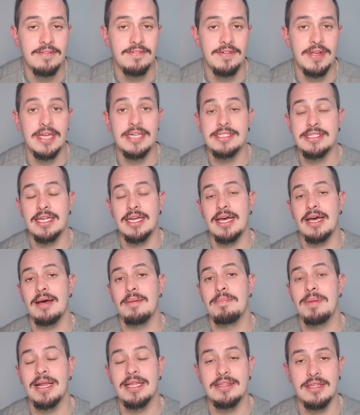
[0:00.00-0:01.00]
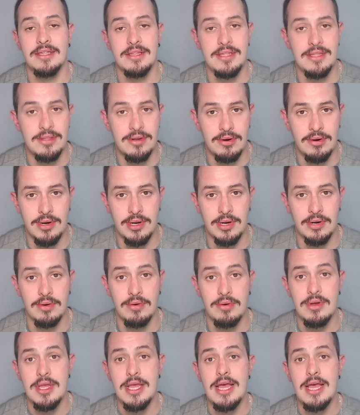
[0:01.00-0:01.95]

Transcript: esta planta de hidrógeno